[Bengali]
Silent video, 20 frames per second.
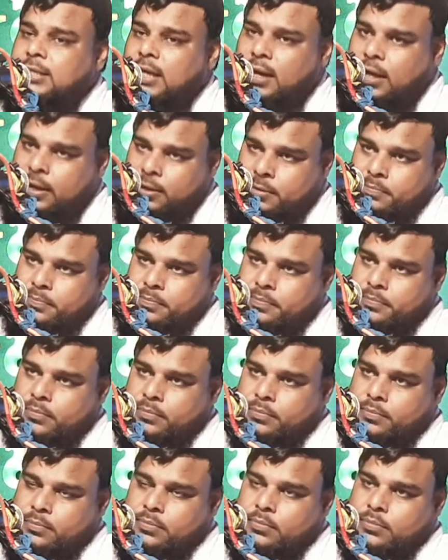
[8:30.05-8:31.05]
চালায়
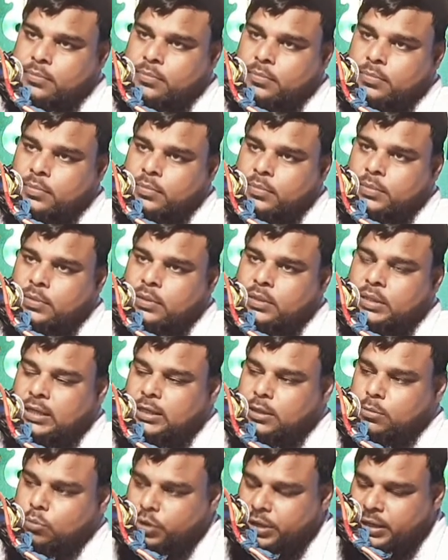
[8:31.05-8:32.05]

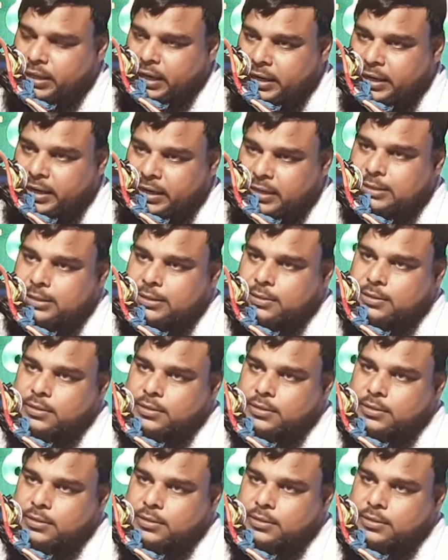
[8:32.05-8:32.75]
তাদের মুখে দাড়ি আছে